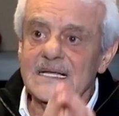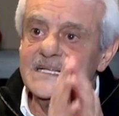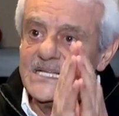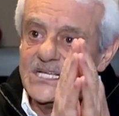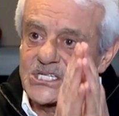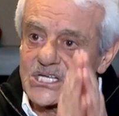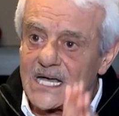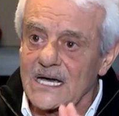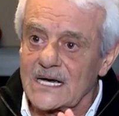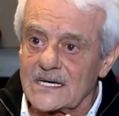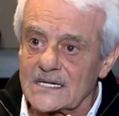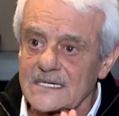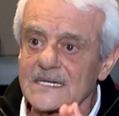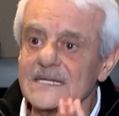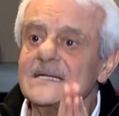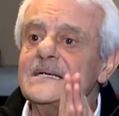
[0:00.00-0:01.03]
إيجار
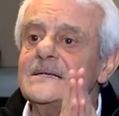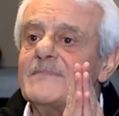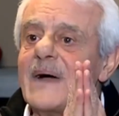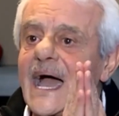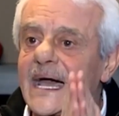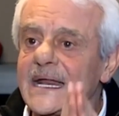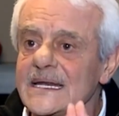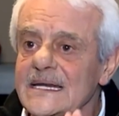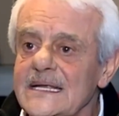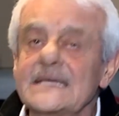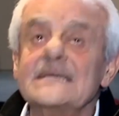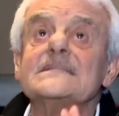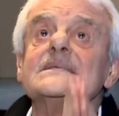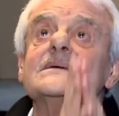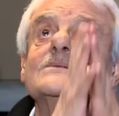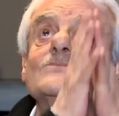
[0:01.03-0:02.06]

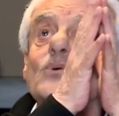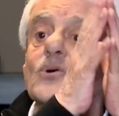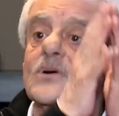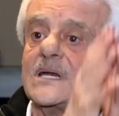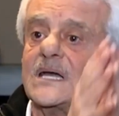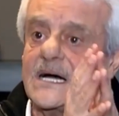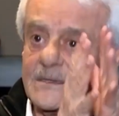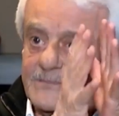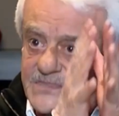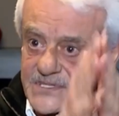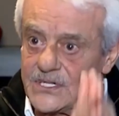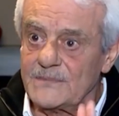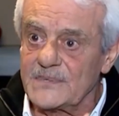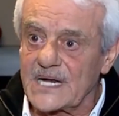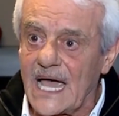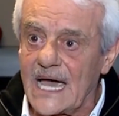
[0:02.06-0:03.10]
المحلات المغلقة
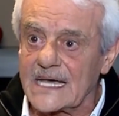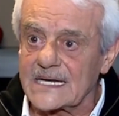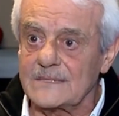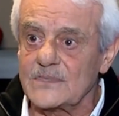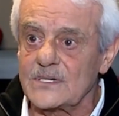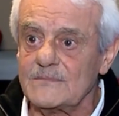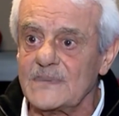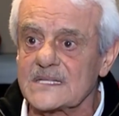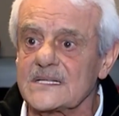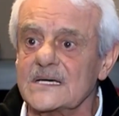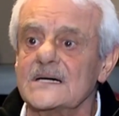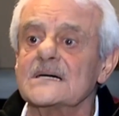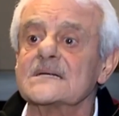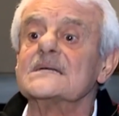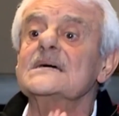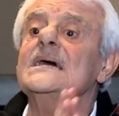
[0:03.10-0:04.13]
ضمن حرم
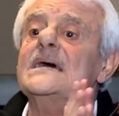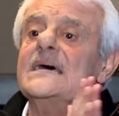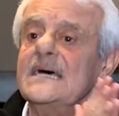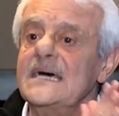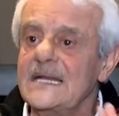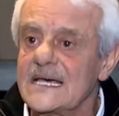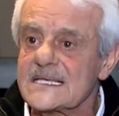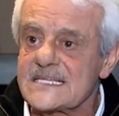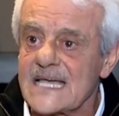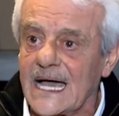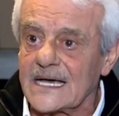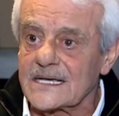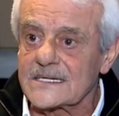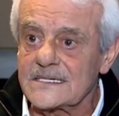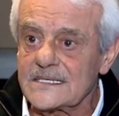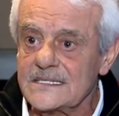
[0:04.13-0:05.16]
المطار إلى
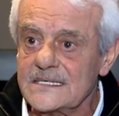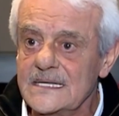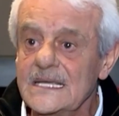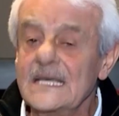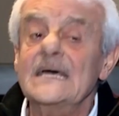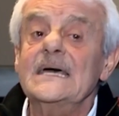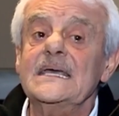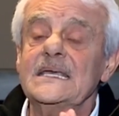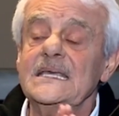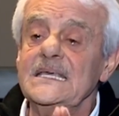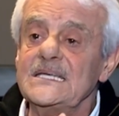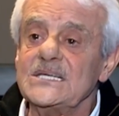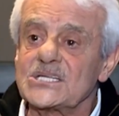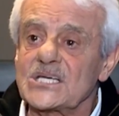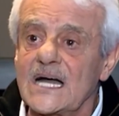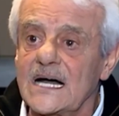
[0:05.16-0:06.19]
سعر
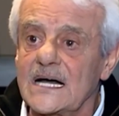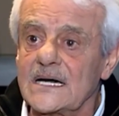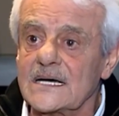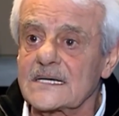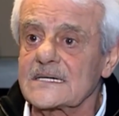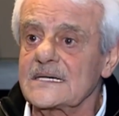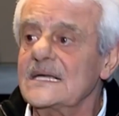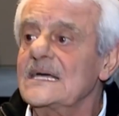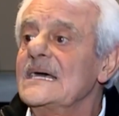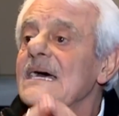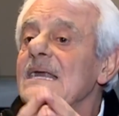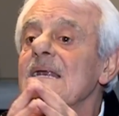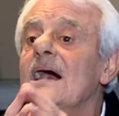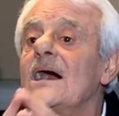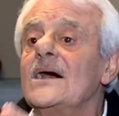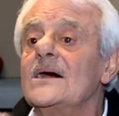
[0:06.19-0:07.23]
إيجار
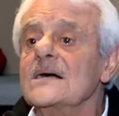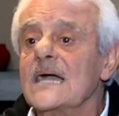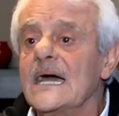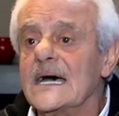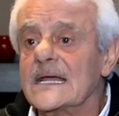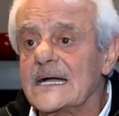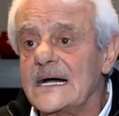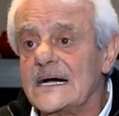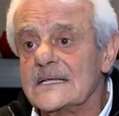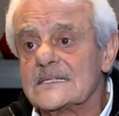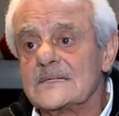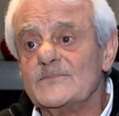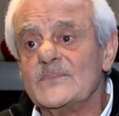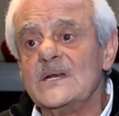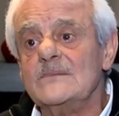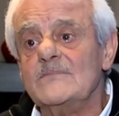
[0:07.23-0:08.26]
الهنجرات
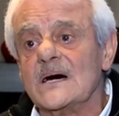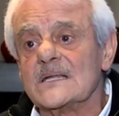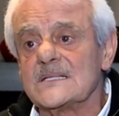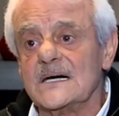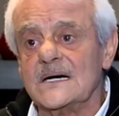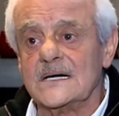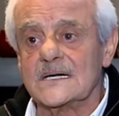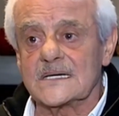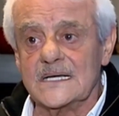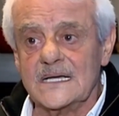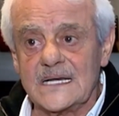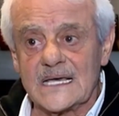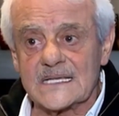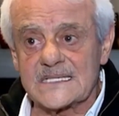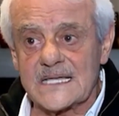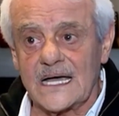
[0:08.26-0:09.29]
بالمطار
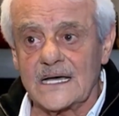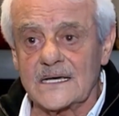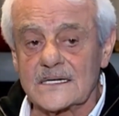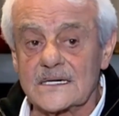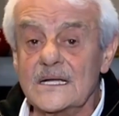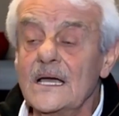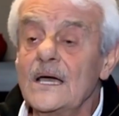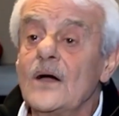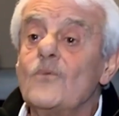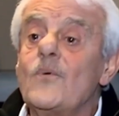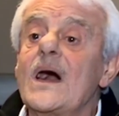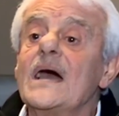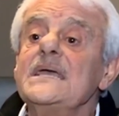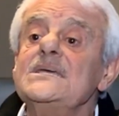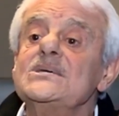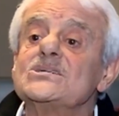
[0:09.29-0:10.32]
إلى سعر
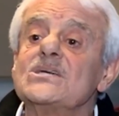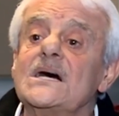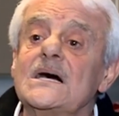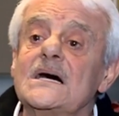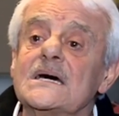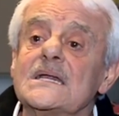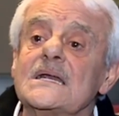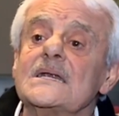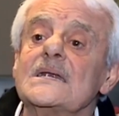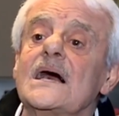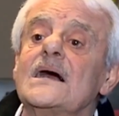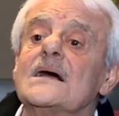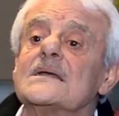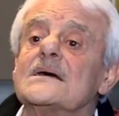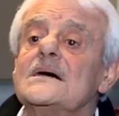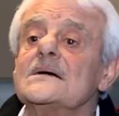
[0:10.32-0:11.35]
وإيجار
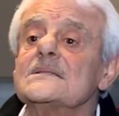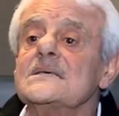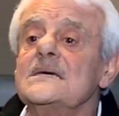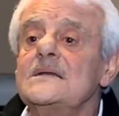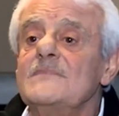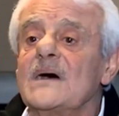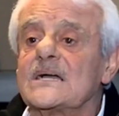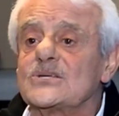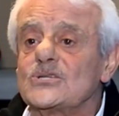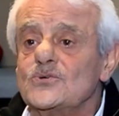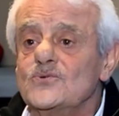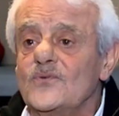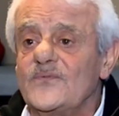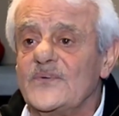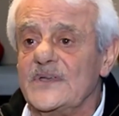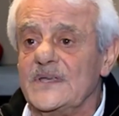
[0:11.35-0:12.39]
الأراضي
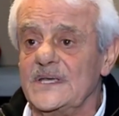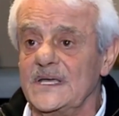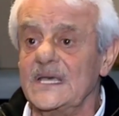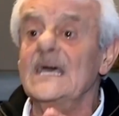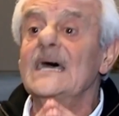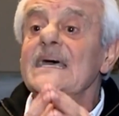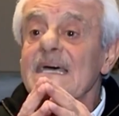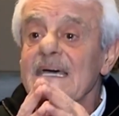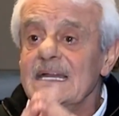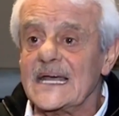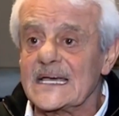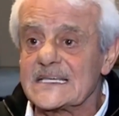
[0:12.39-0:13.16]
المكشوفة إلى